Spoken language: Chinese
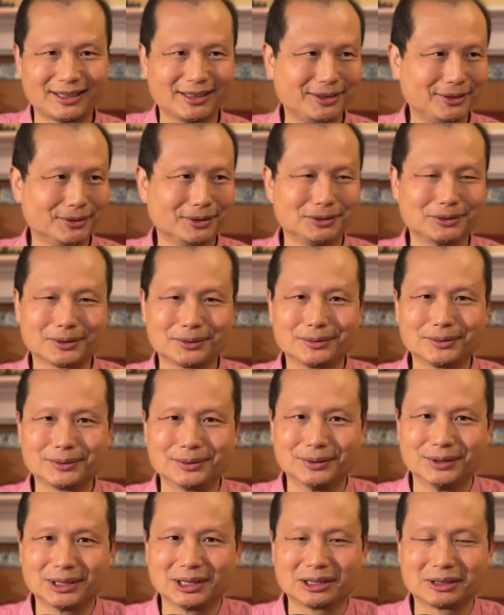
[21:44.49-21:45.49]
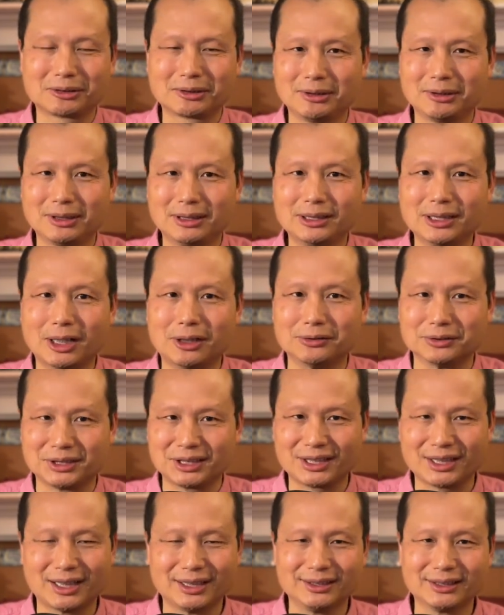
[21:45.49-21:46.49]
因为中国药
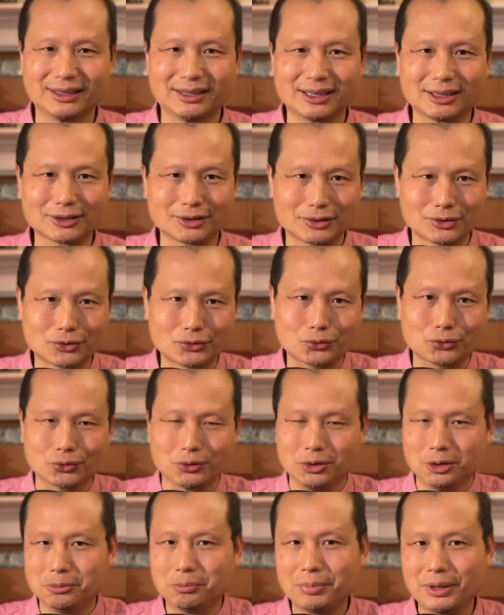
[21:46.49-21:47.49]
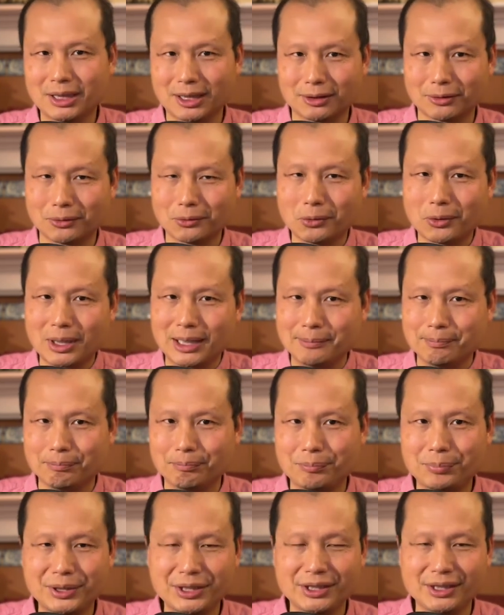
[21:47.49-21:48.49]
监呢，那是随便乱
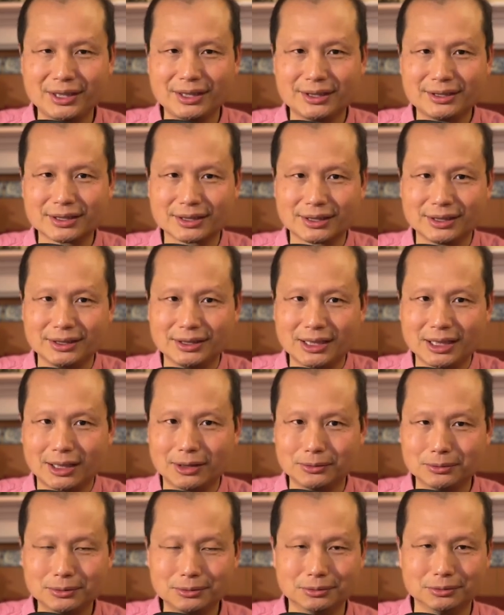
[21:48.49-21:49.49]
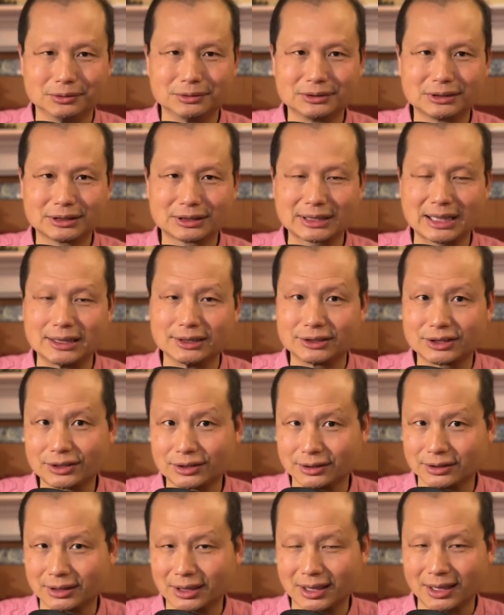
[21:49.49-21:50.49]
批这个药物上
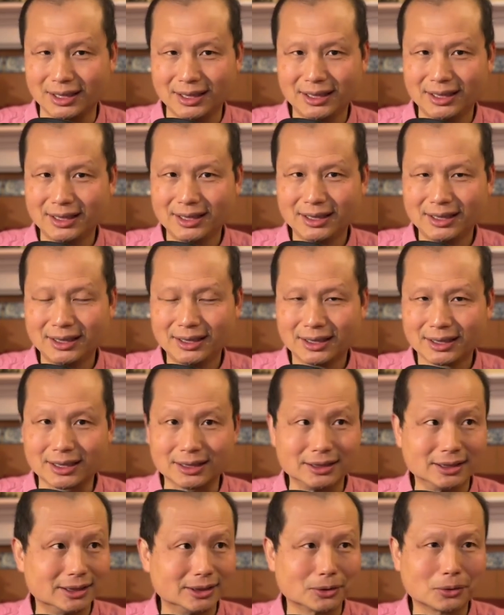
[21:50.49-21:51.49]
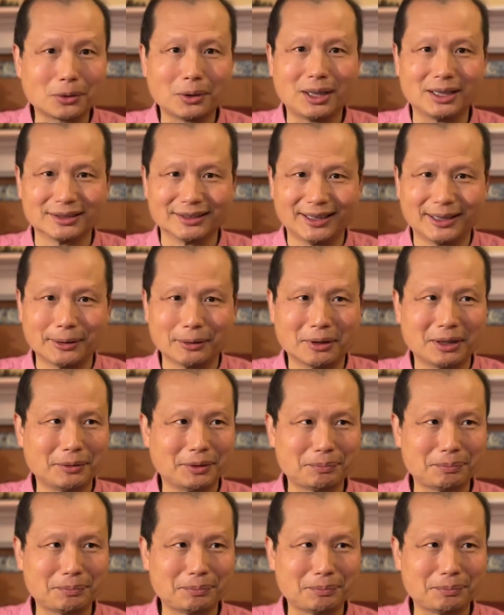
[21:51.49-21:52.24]
市的，更何况呢？